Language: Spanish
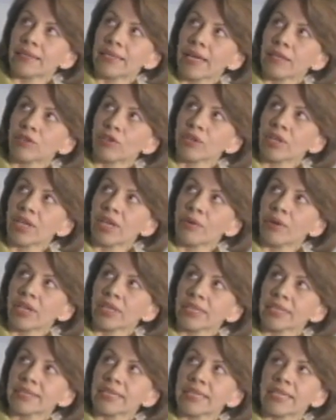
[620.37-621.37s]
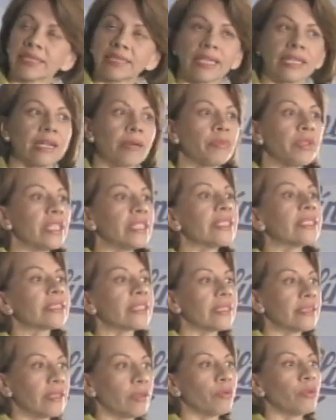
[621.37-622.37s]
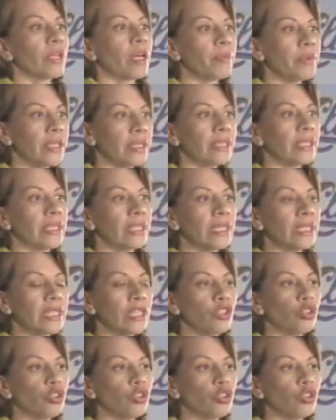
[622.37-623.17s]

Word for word: datos relevantes en esta anamnesis que seguramente